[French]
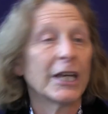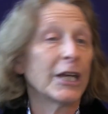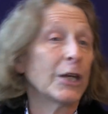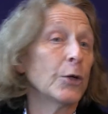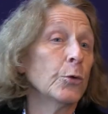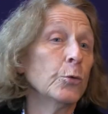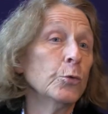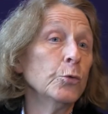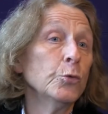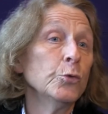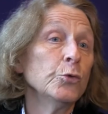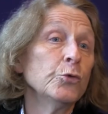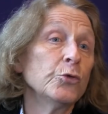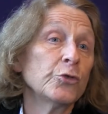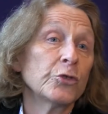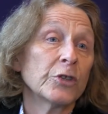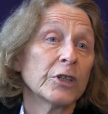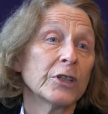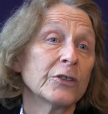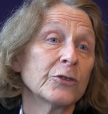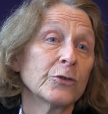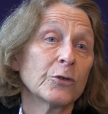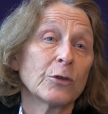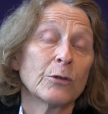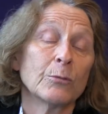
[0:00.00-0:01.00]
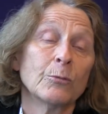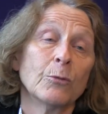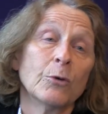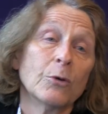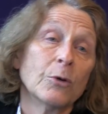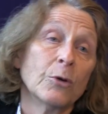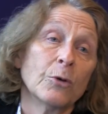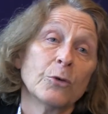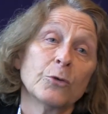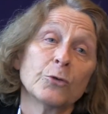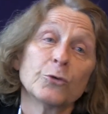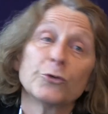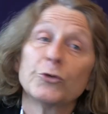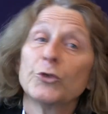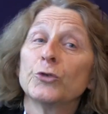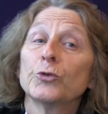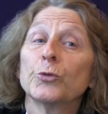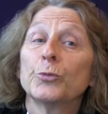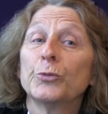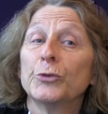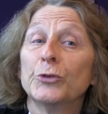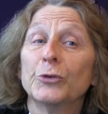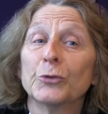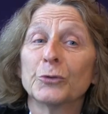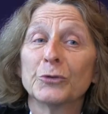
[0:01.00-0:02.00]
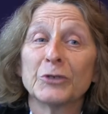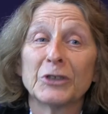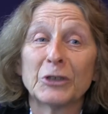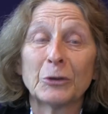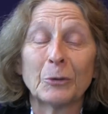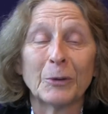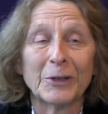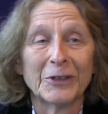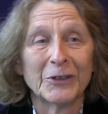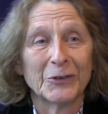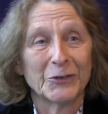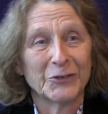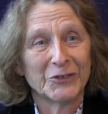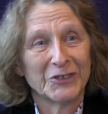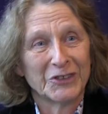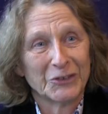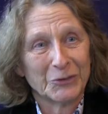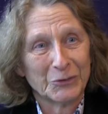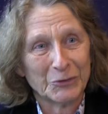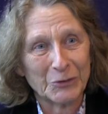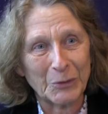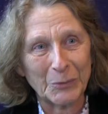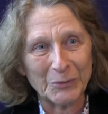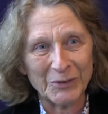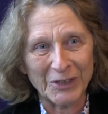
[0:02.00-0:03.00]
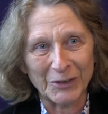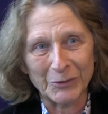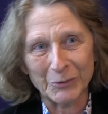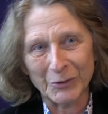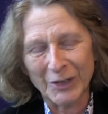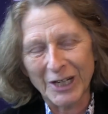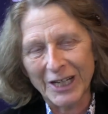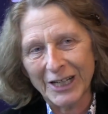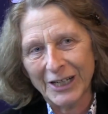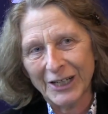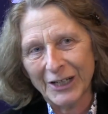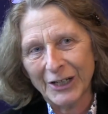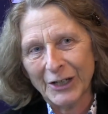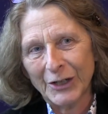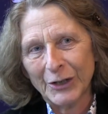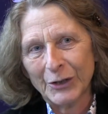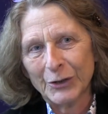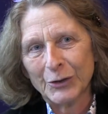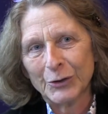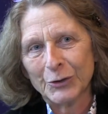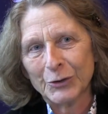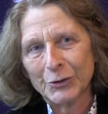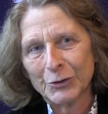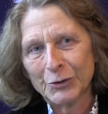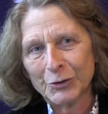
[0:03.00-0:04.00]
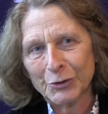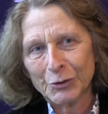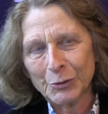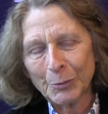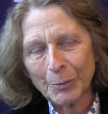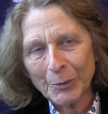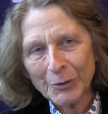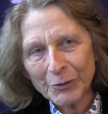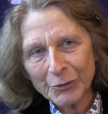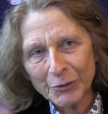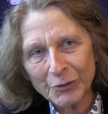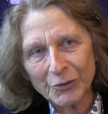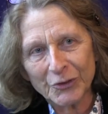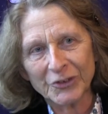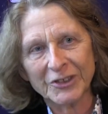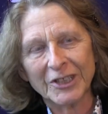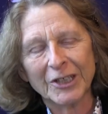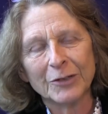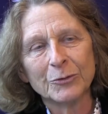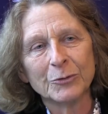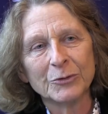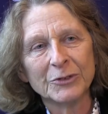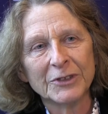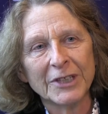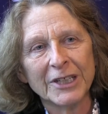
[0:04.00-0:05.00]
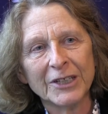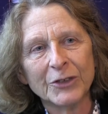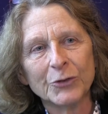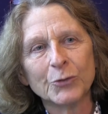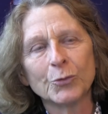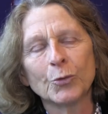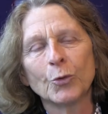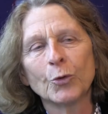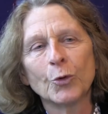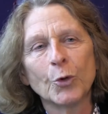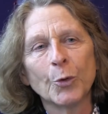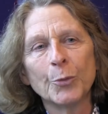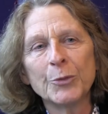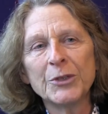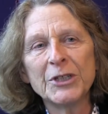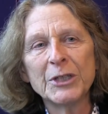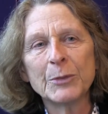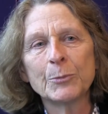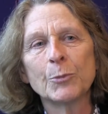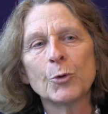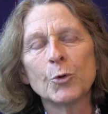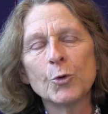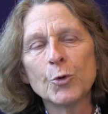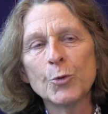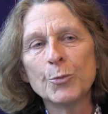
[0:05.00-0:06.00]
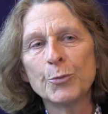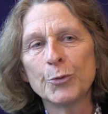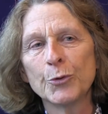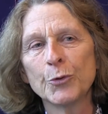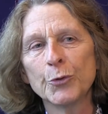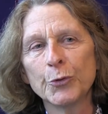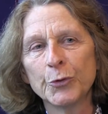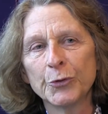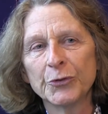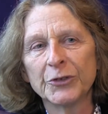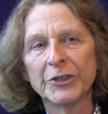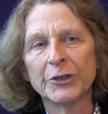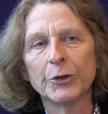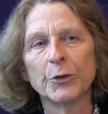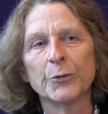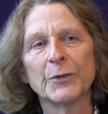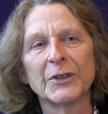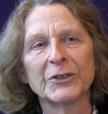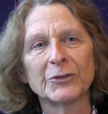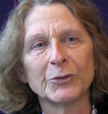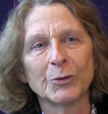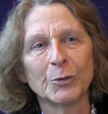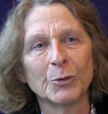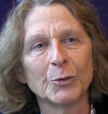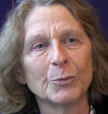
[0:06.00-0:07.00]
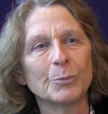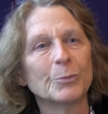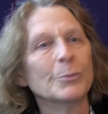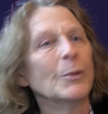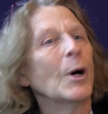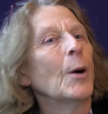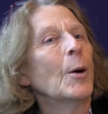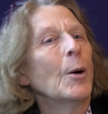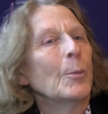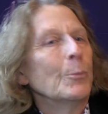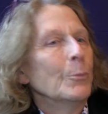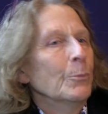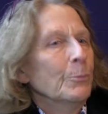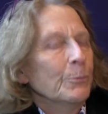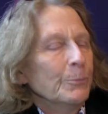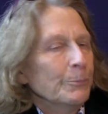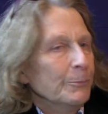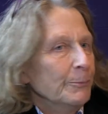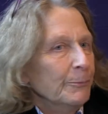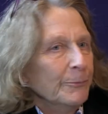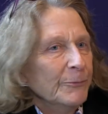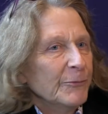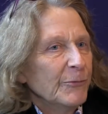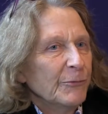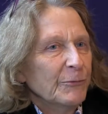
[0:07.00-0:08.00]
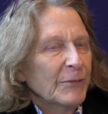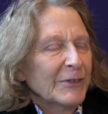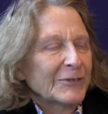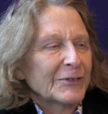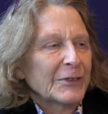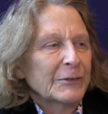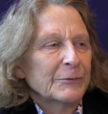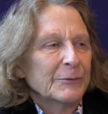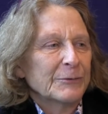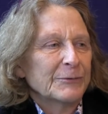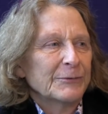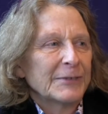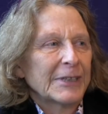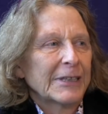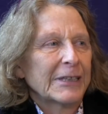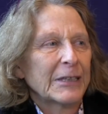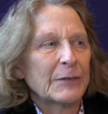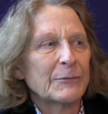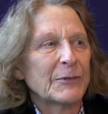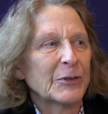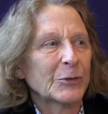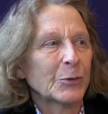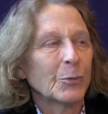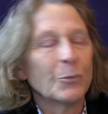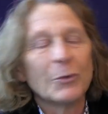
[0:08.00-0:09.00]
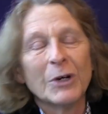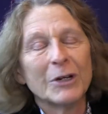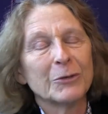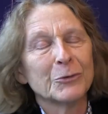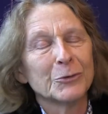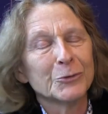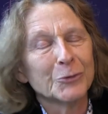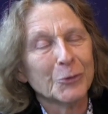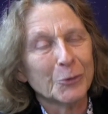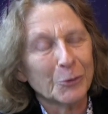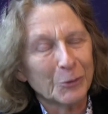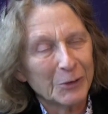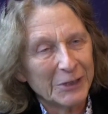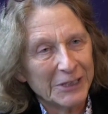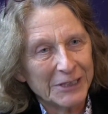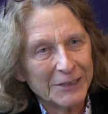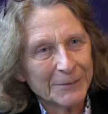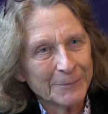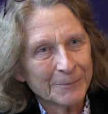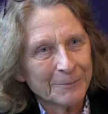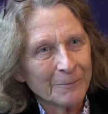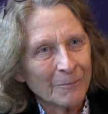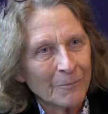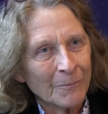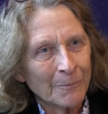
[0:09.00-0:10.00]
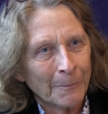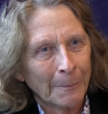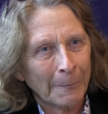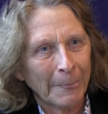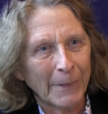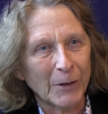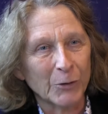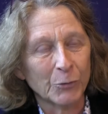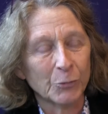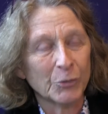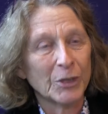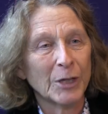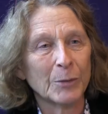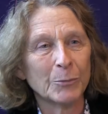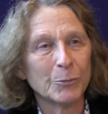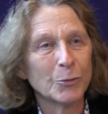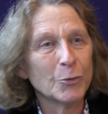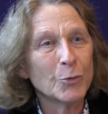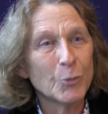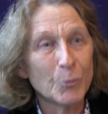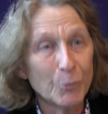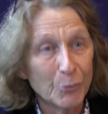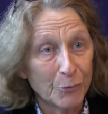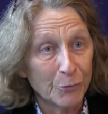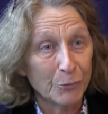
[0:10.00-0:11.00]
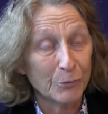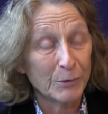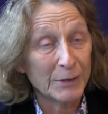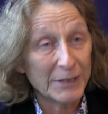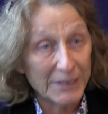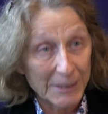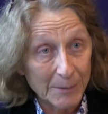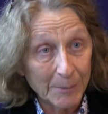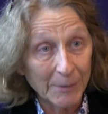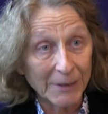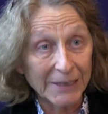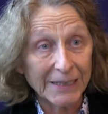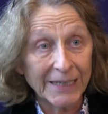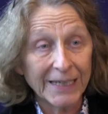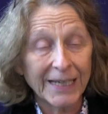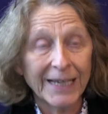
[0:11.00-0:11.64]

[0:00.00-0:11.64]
et où c'est seulement euh, des opinions, des croyances, des choses comme ça. Donc, je, pense que dans un contexte où on communique beaucoup plus et de façon, de façon moins contrôlée, en tout cas beaucoup plus libre,